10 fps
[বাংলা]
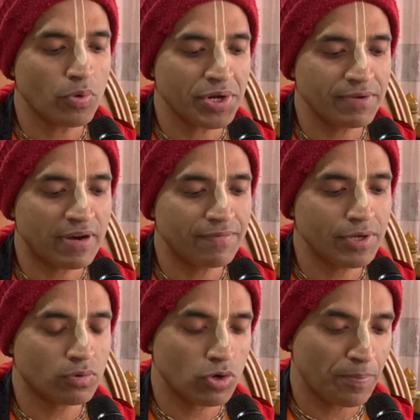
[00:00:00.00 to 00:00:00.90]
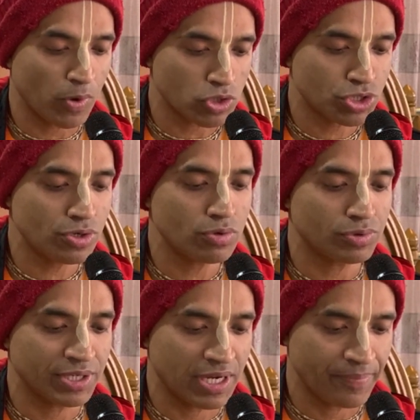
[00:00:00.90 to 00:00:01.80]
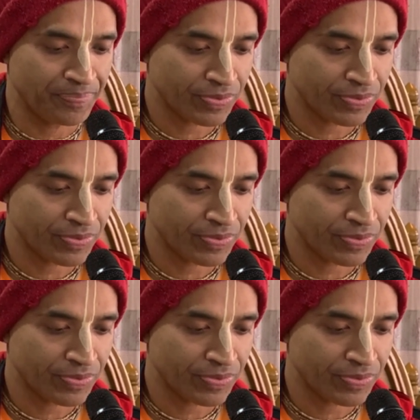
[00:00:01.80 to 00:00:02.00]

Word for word: বৈরীভাবে কোনো প্রশ্ন উঠে না